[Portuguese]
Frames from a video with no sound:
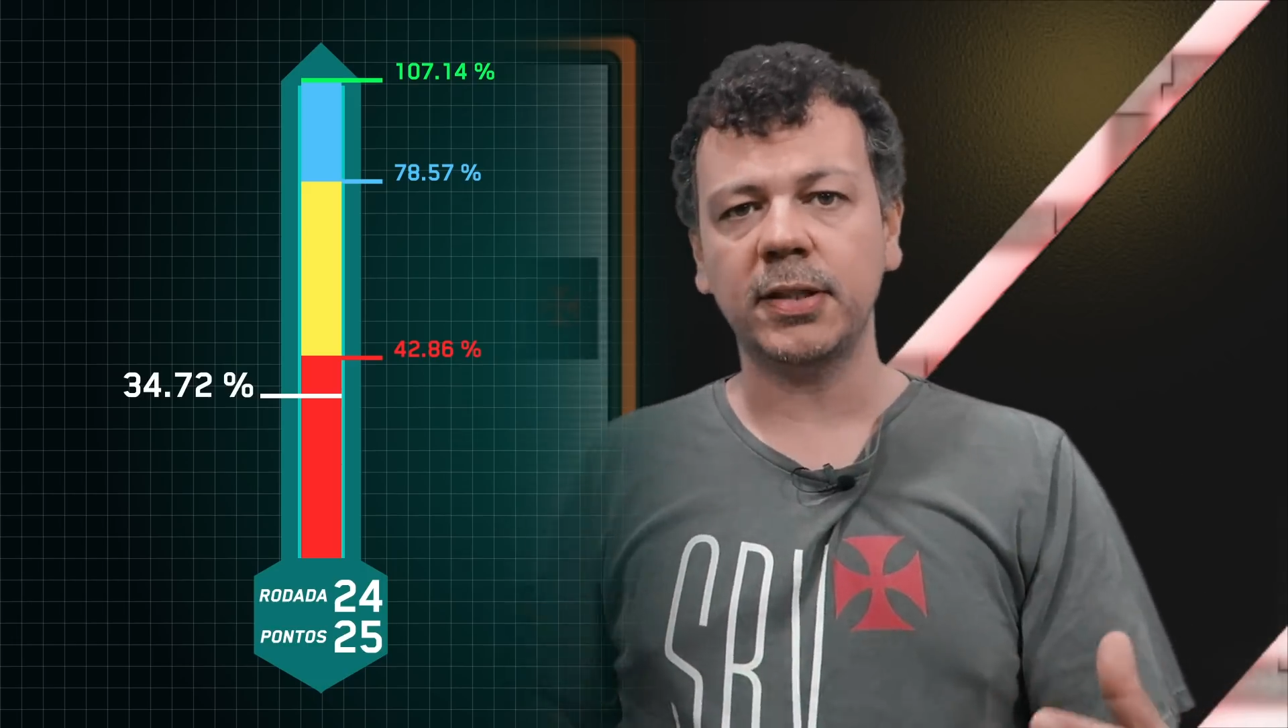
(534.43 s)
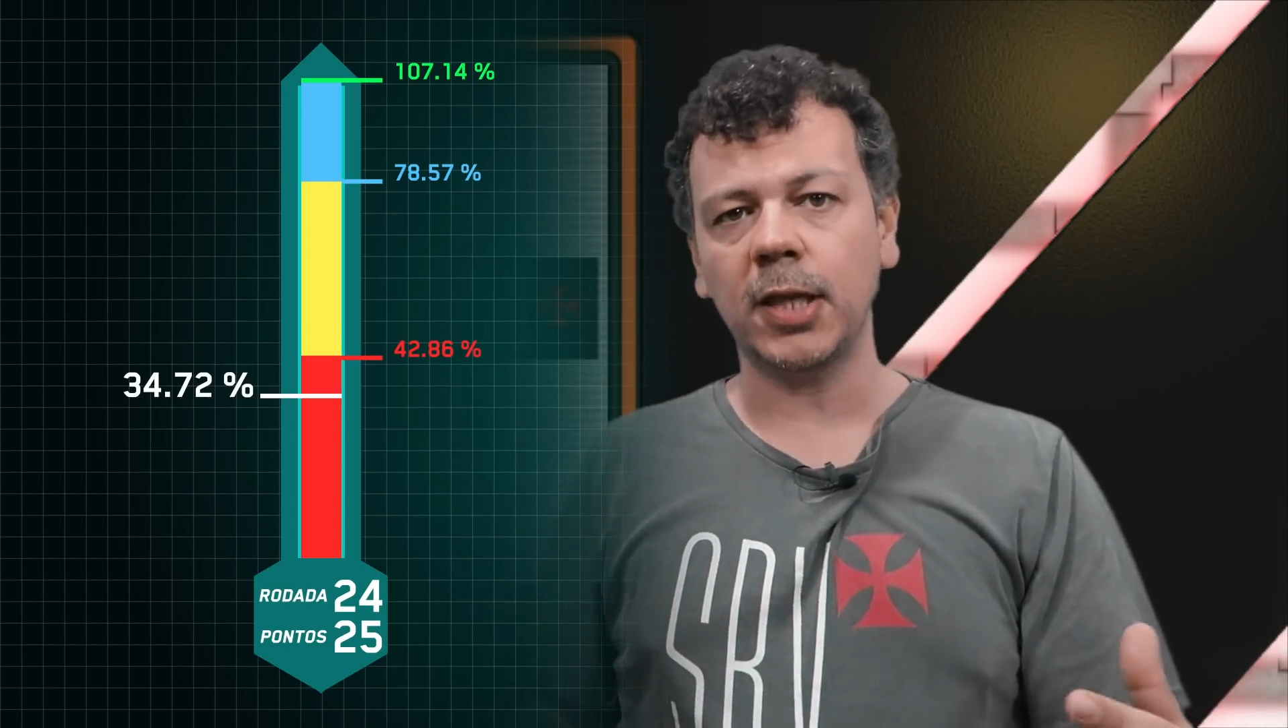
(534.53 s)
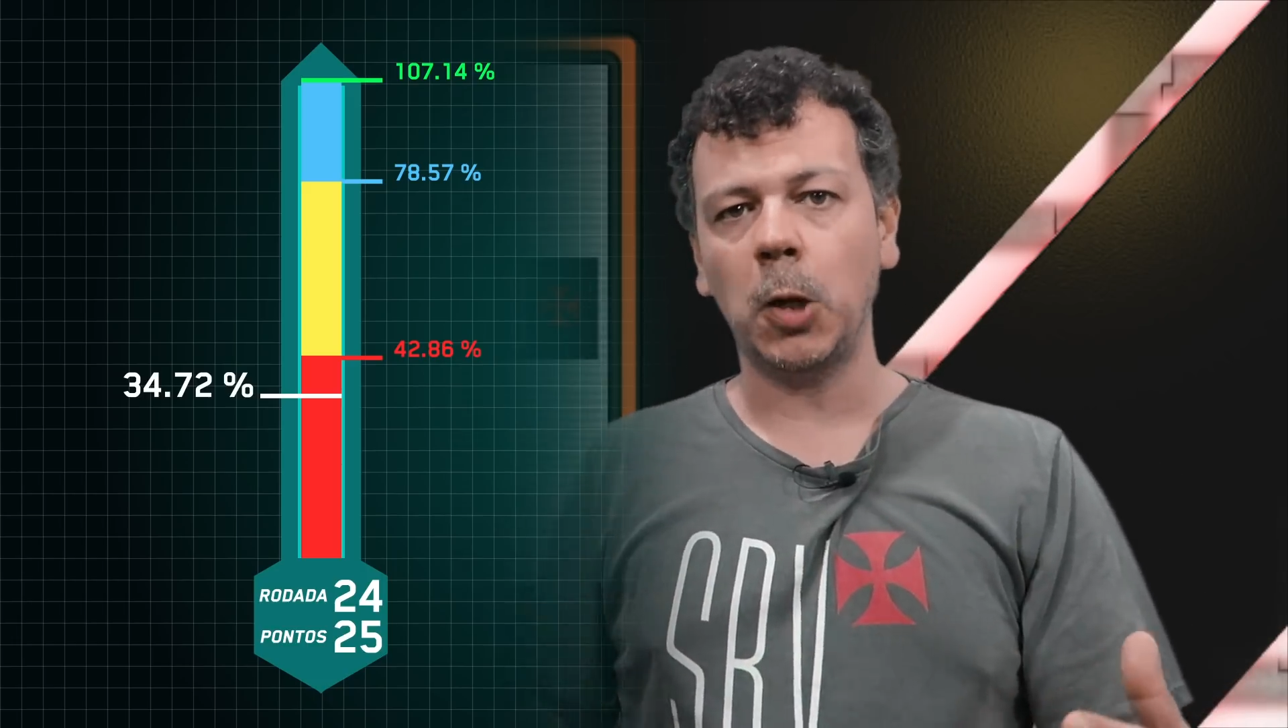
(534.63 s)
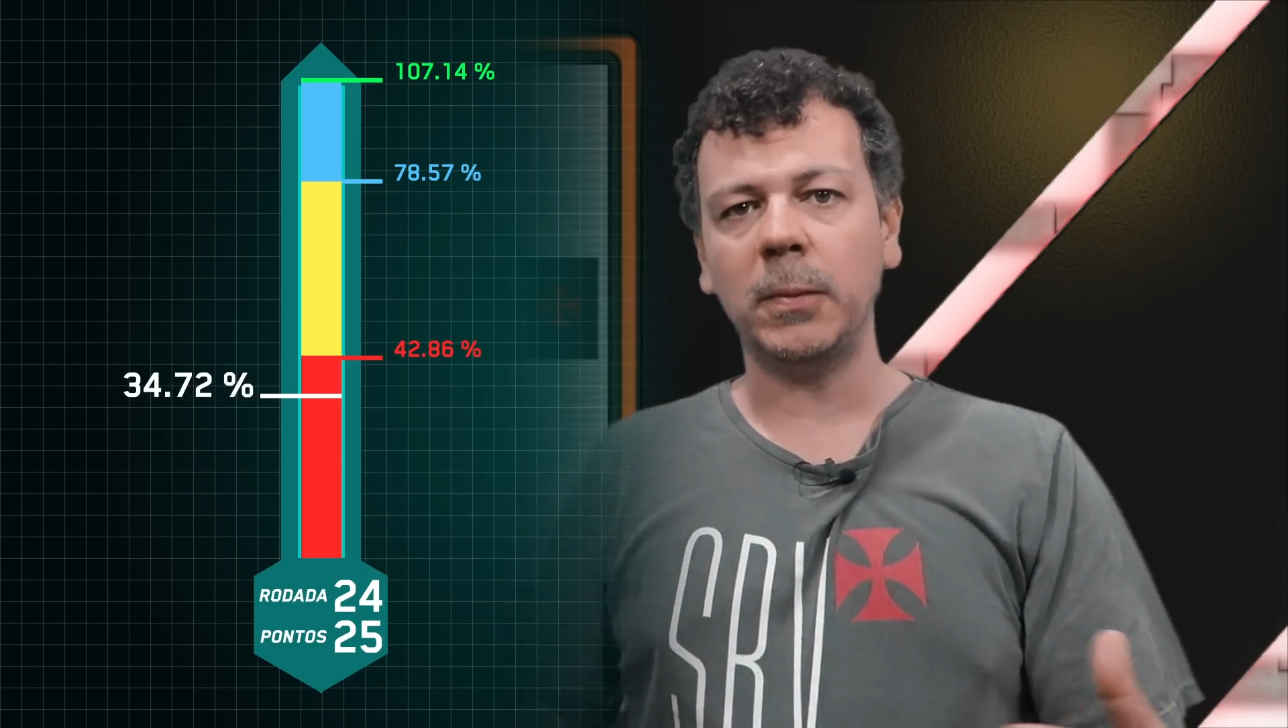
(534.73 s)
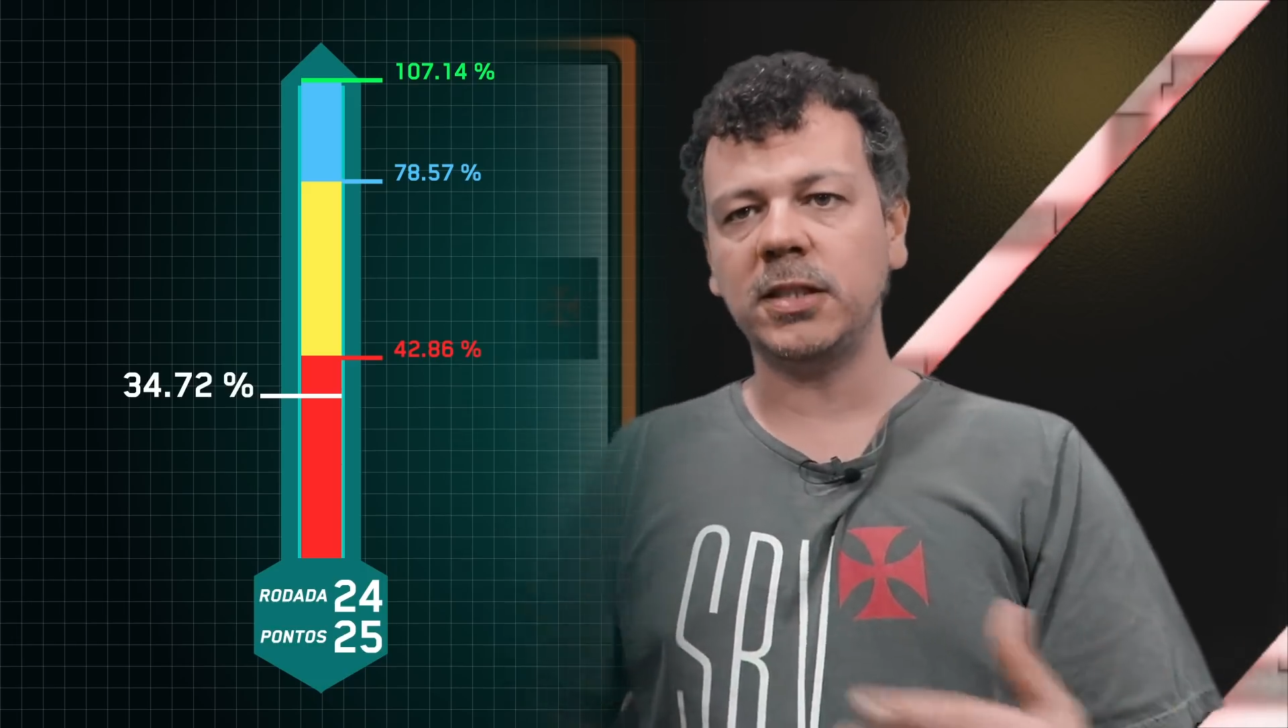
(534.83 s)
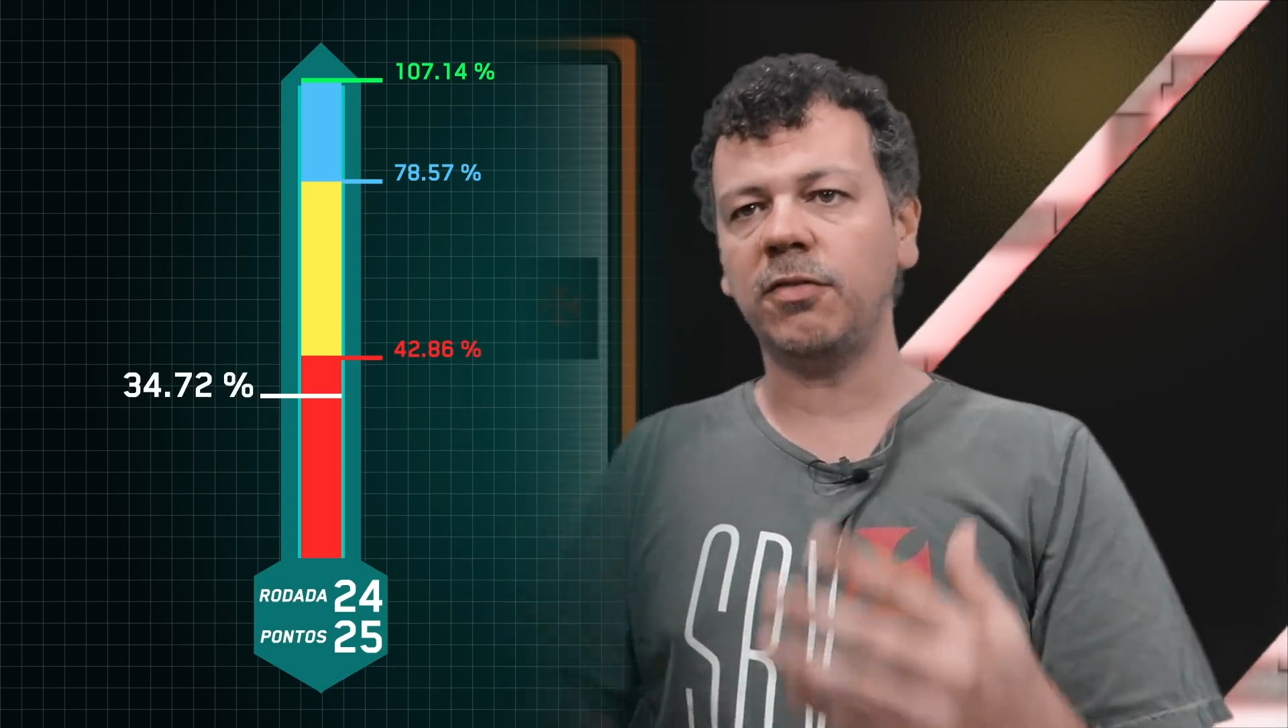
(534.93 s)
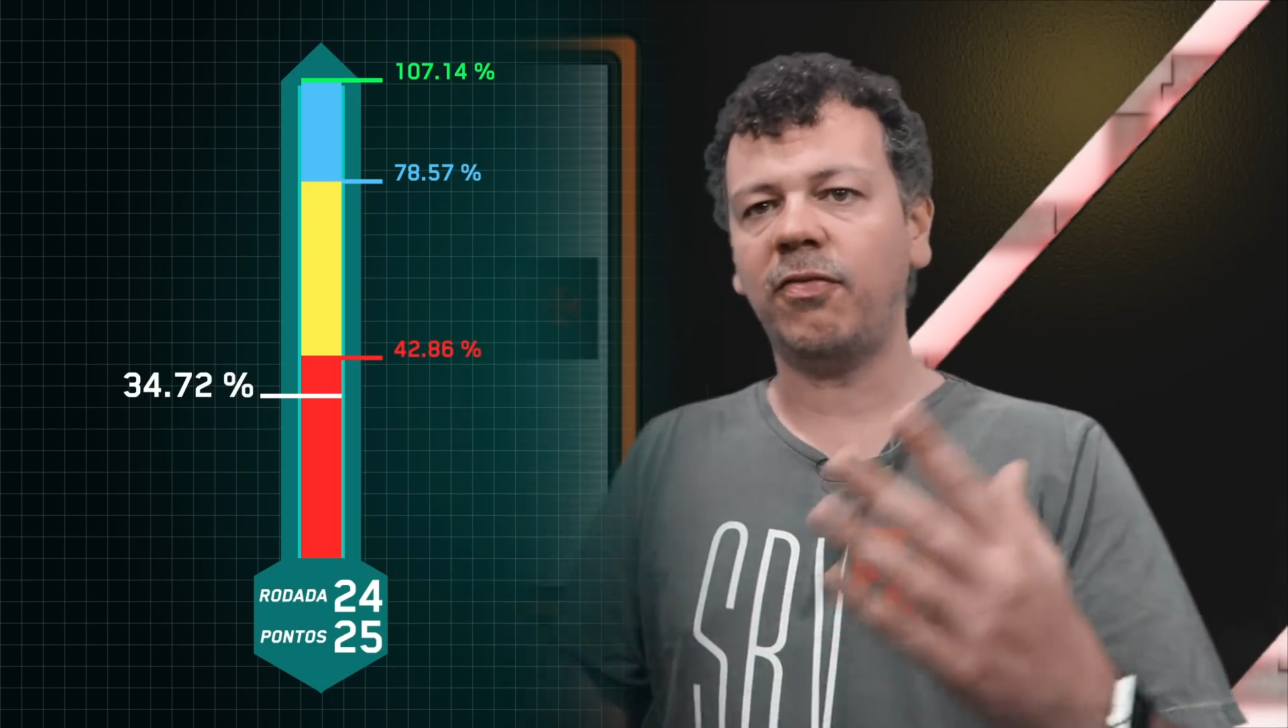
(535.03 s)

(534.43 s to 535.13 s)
então, nem se